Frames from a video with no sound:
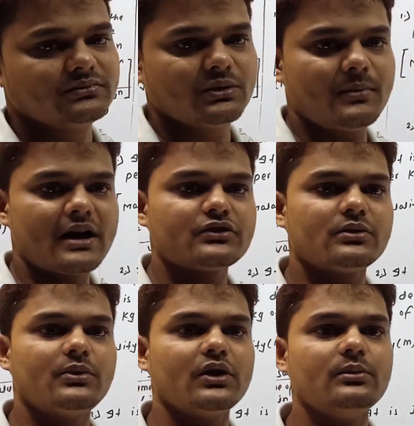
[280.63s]
तो मास और
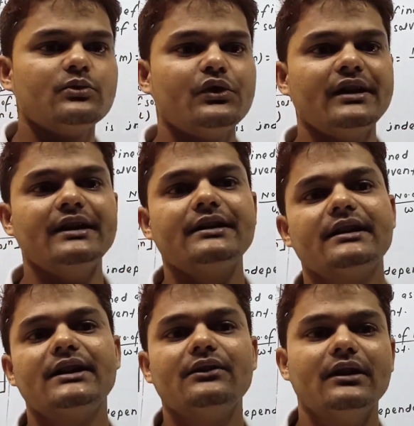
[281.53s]
वॉल्यूम को रिलेट
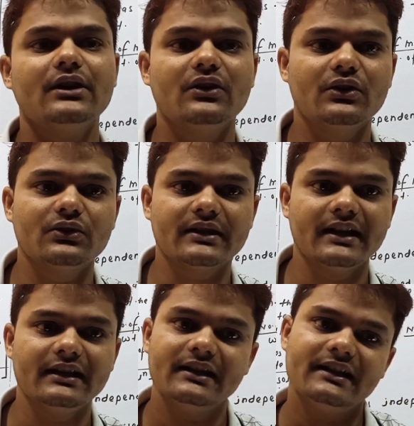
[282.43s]
करने वाला कौन होता
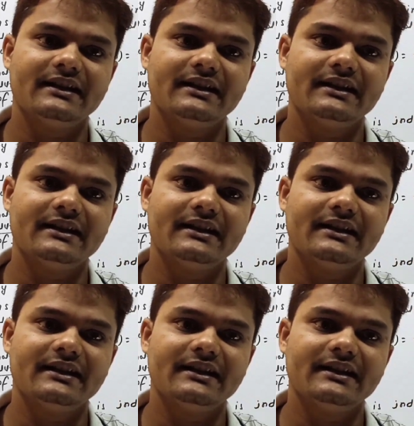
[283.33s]
है